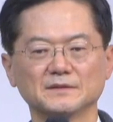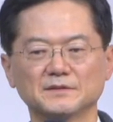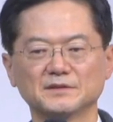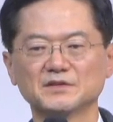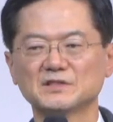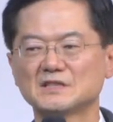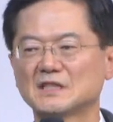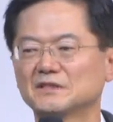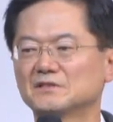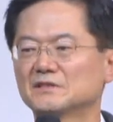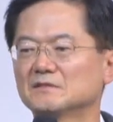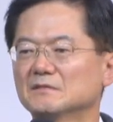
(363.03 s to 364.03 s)

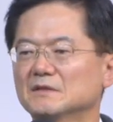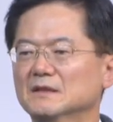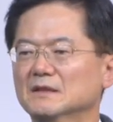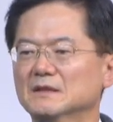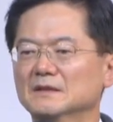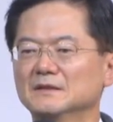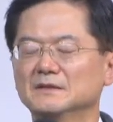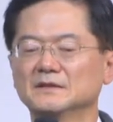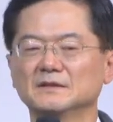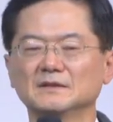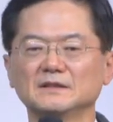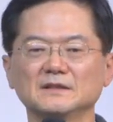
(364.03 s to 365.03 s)
선지자들은
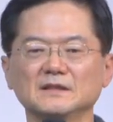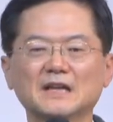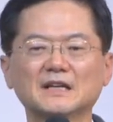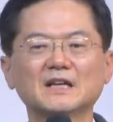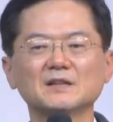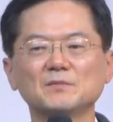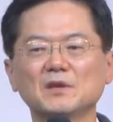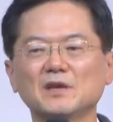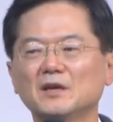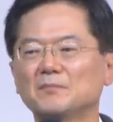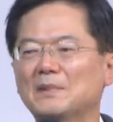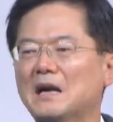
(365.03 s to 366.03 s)

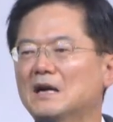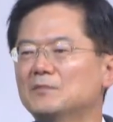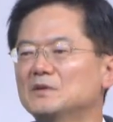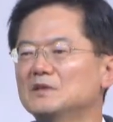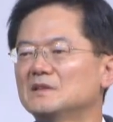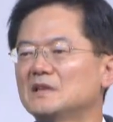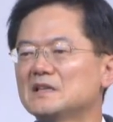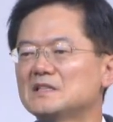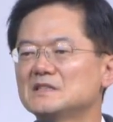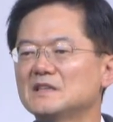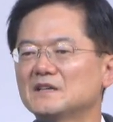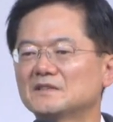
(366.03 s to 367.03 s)
하나님의 마음을
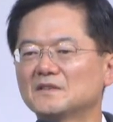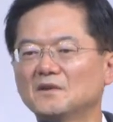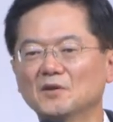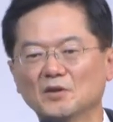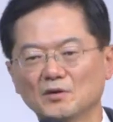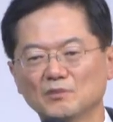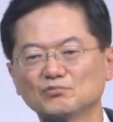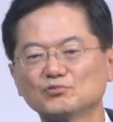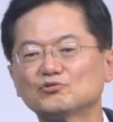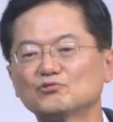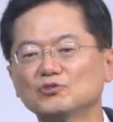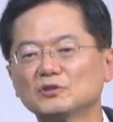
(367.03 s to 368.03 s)
대신해서
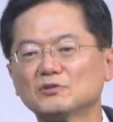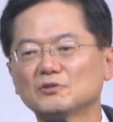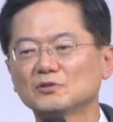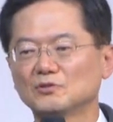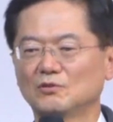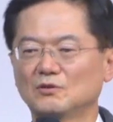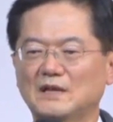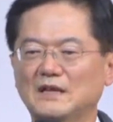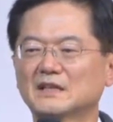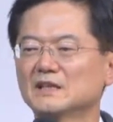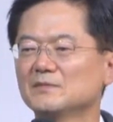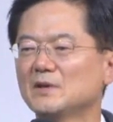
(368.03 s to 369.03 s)
묻고 있고 또
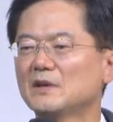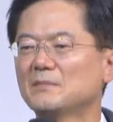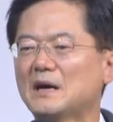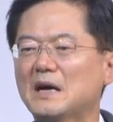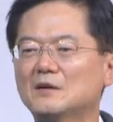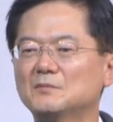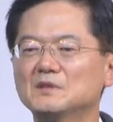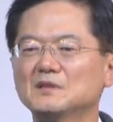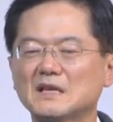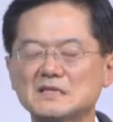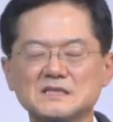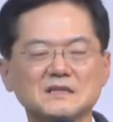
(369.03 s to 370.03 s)
하나님의 마음을
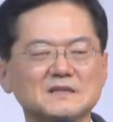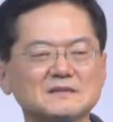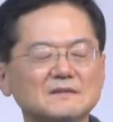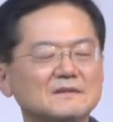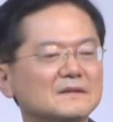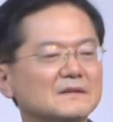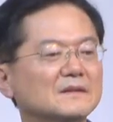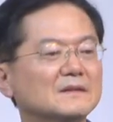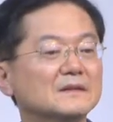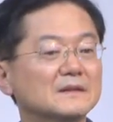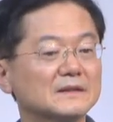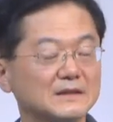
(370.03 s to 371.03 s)
대신해서
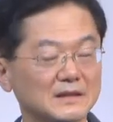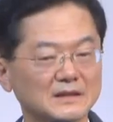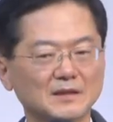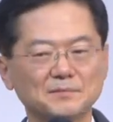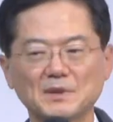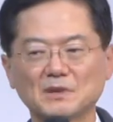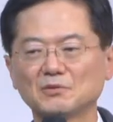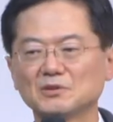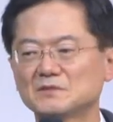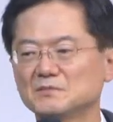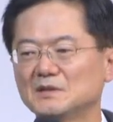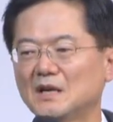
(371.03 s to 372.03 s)
대답하고
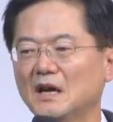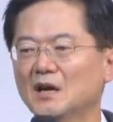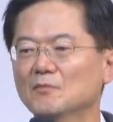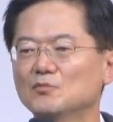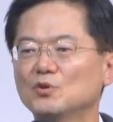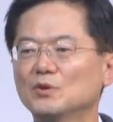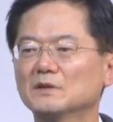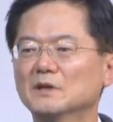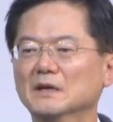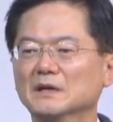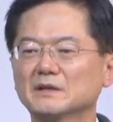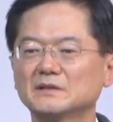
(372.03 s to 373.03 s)
있습니다. 물론
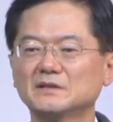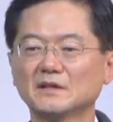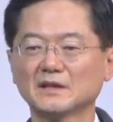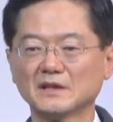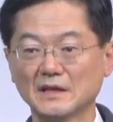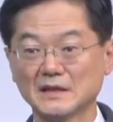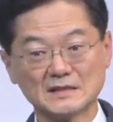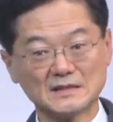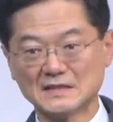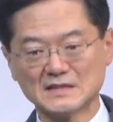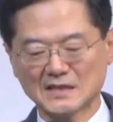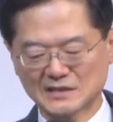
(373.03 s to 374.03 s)
그들에게
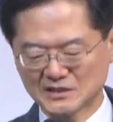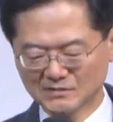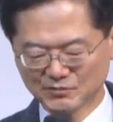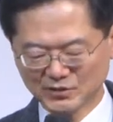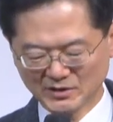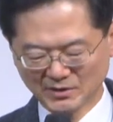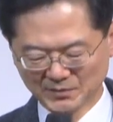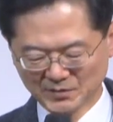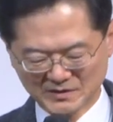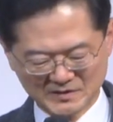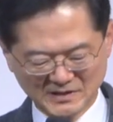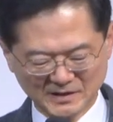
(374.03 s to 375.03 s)
진짜 질문이 없는
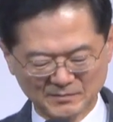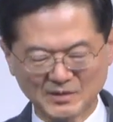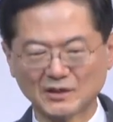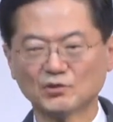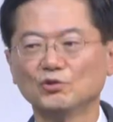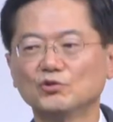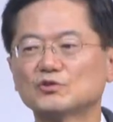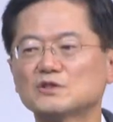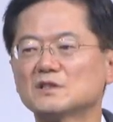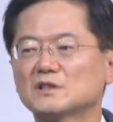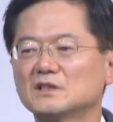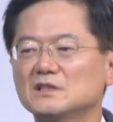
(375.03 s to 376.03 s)
것은 아닙니다.
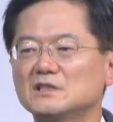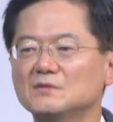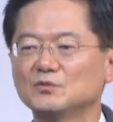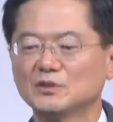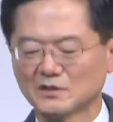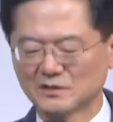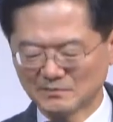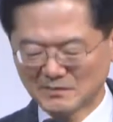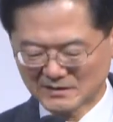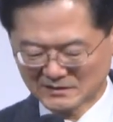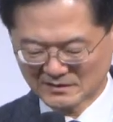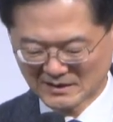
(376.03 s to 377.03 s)
교육적인 질문인
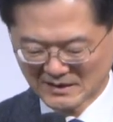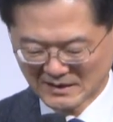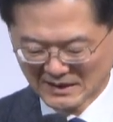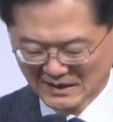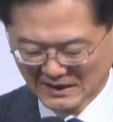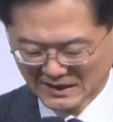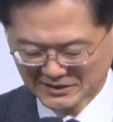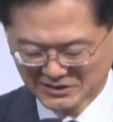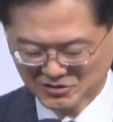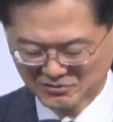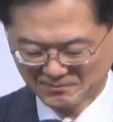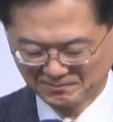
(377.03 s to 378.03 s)
것만은 아니죠.